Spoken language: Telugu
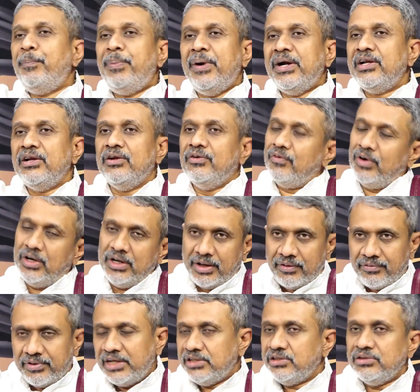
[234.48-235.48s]
తప్పట్టడం వాళ్ళ
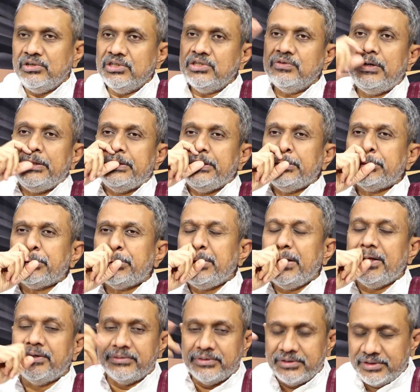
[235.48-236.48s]
అవకాశం కోసం వాళ్ళు
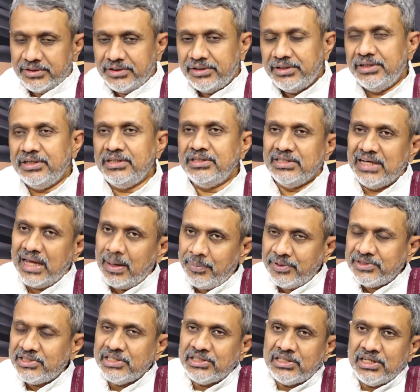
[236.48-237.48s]
చేసుకుంటున్నారు ఈ
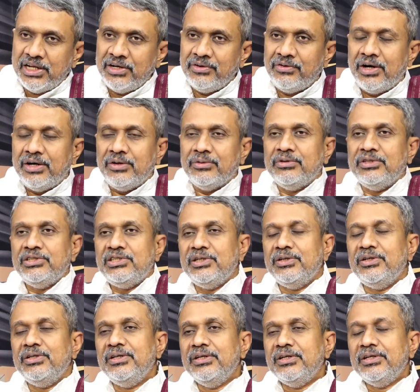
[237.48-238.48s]
జ్ఞాపకశక్తి లేని వాళ్ళ గురించి
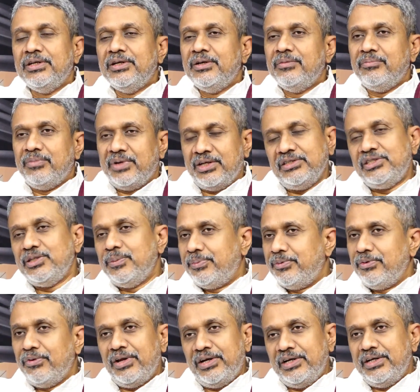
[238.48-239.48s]
మనం
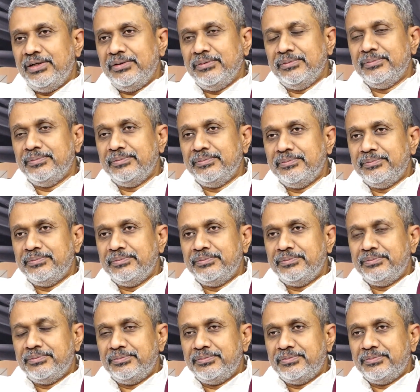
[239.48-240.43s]
చెప్పుకోవాలండి అంటే